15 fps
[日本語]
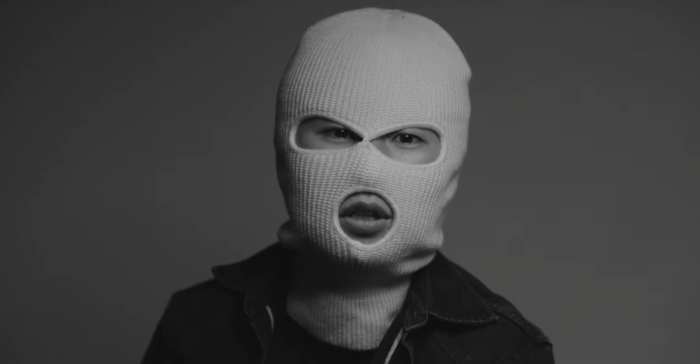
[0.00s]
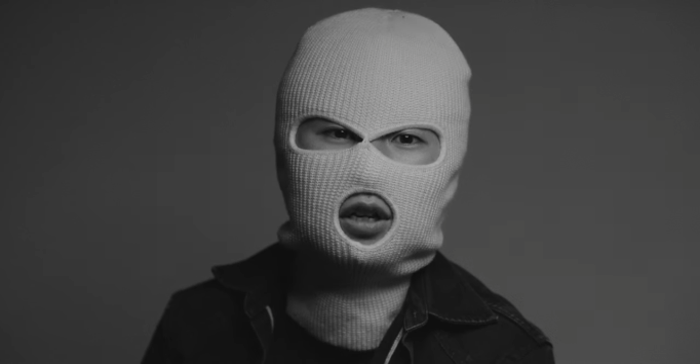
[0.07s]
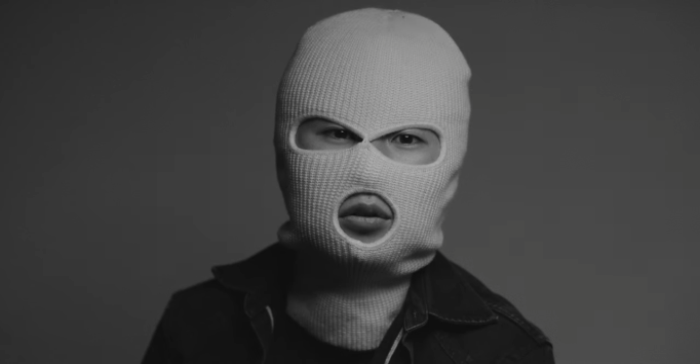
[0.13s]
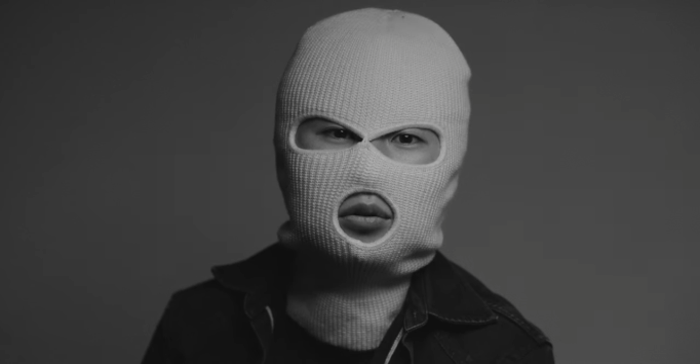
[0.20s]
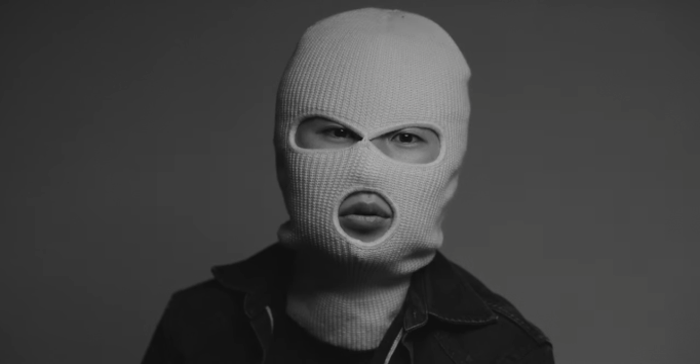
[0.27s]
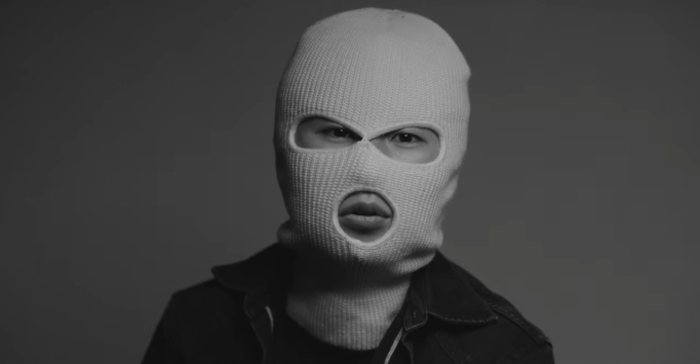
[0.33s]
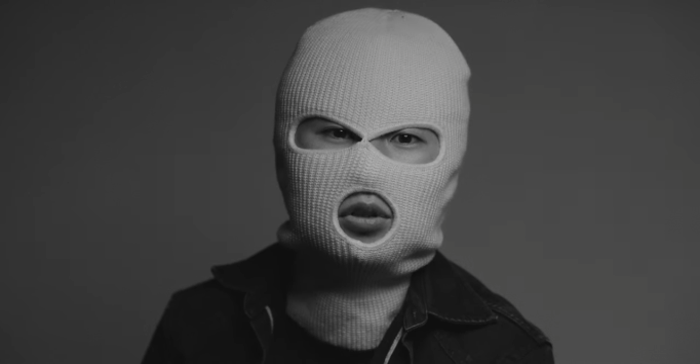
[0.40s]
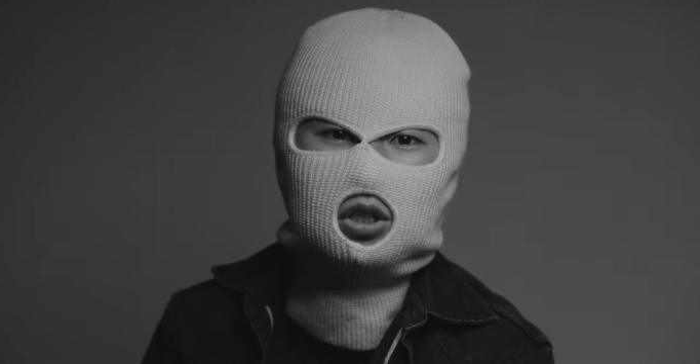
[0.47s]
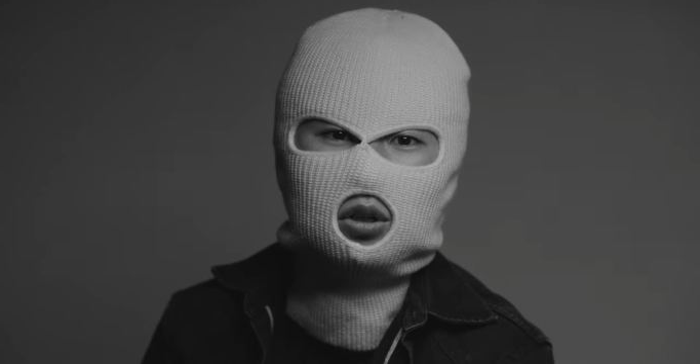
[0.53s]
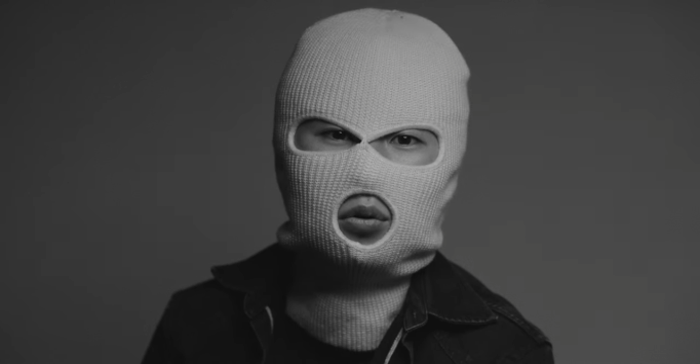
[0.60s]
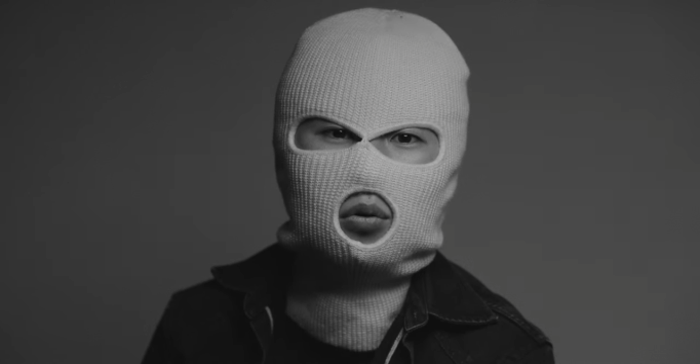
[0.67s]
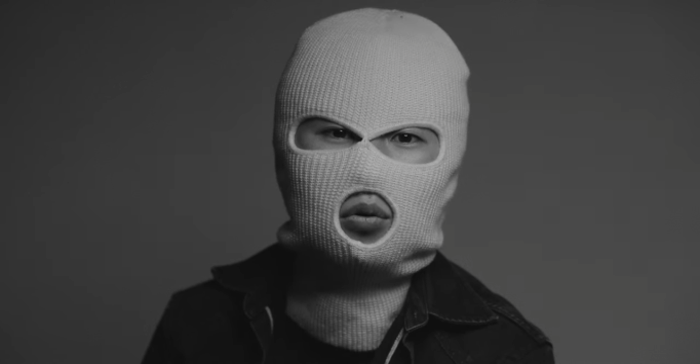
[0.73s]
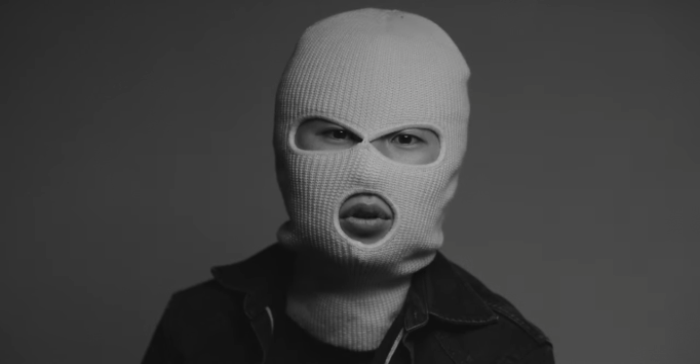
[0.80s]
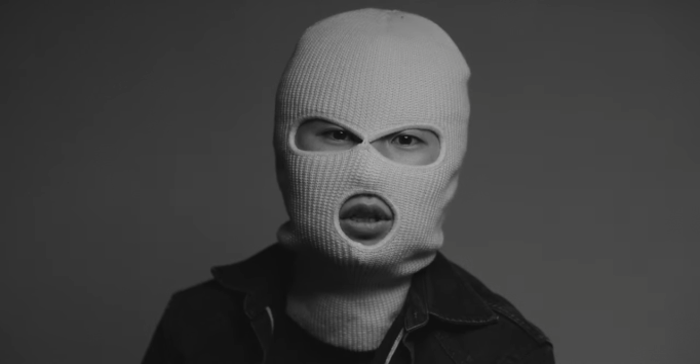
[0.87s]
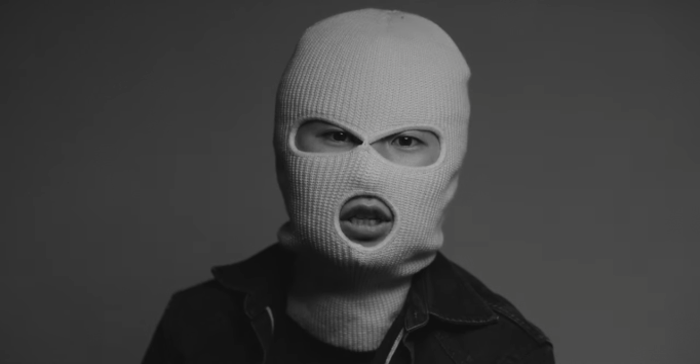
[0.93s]
テクノロジーを
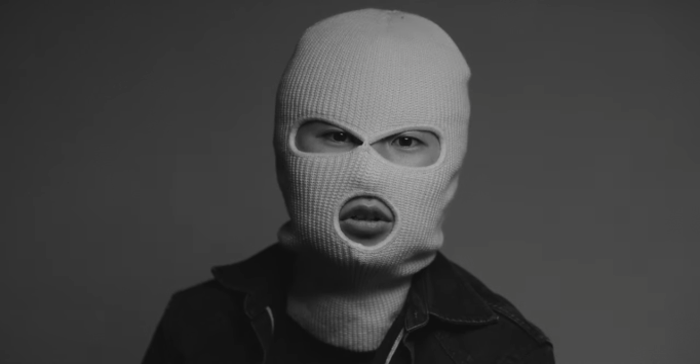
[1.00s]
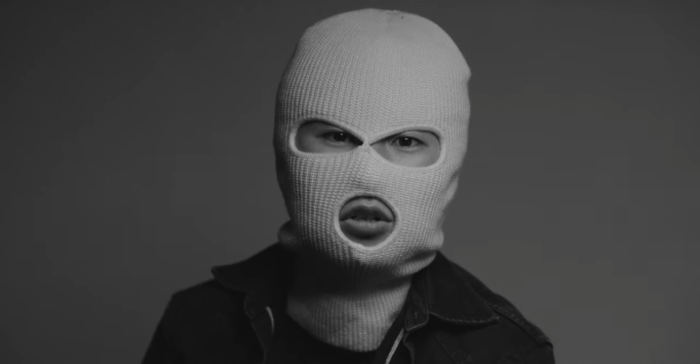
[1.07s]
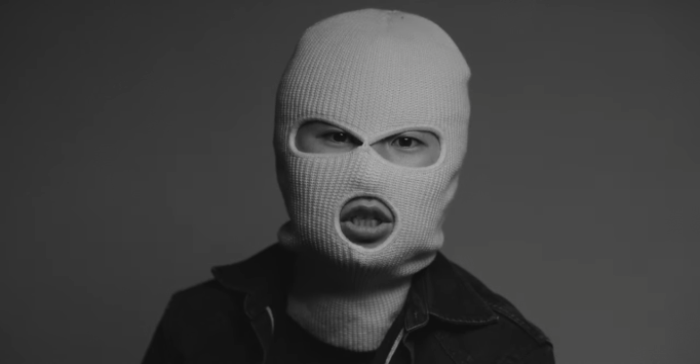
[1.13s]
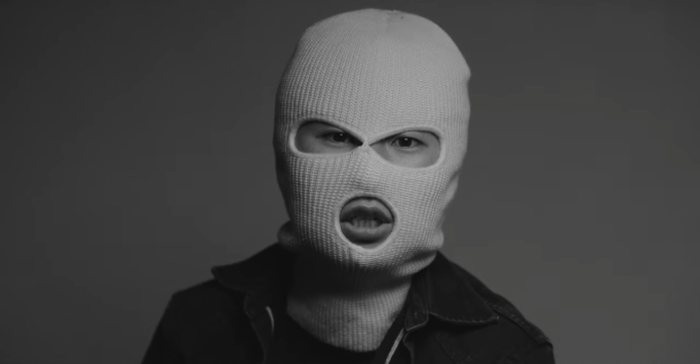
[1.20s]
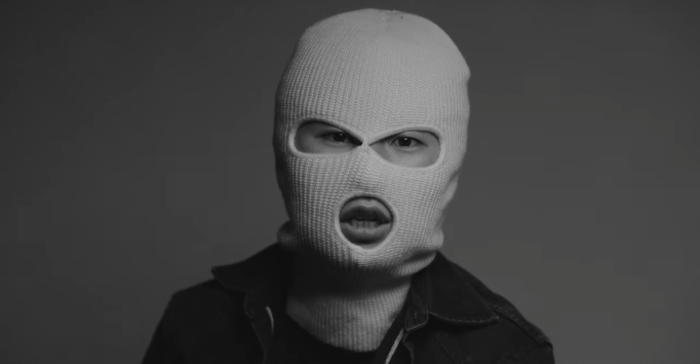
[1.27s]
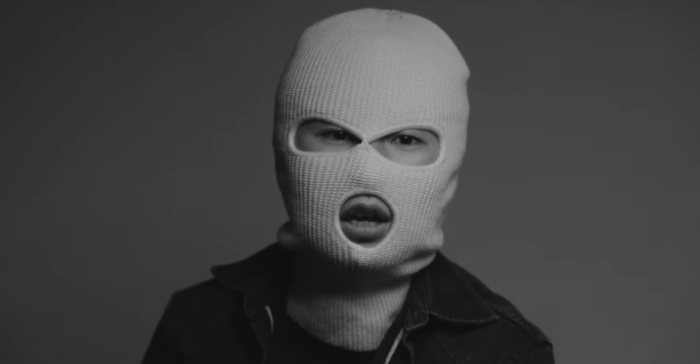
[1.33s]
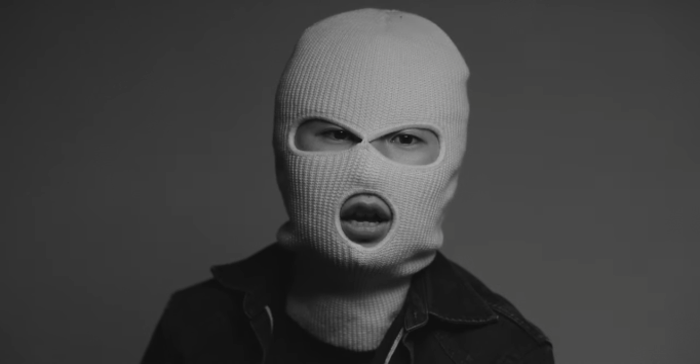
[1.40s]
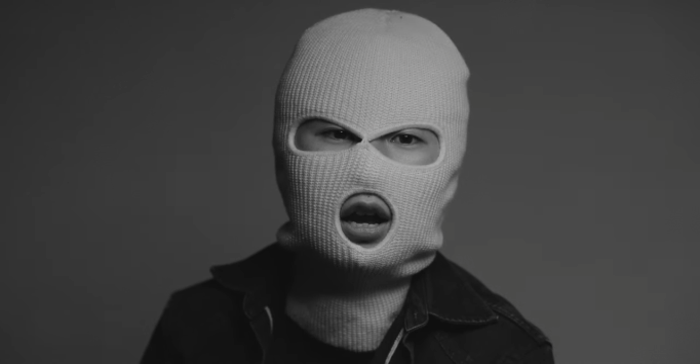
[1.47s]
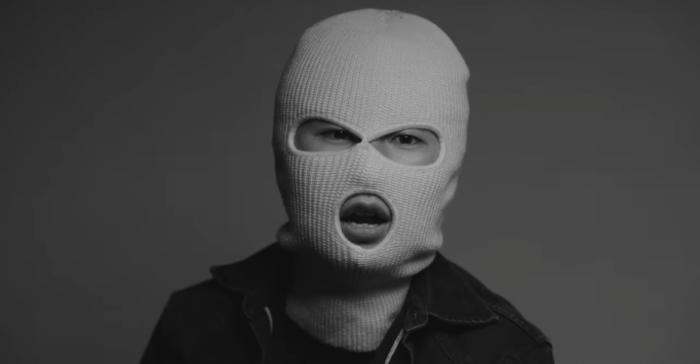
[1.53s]
コーディングし、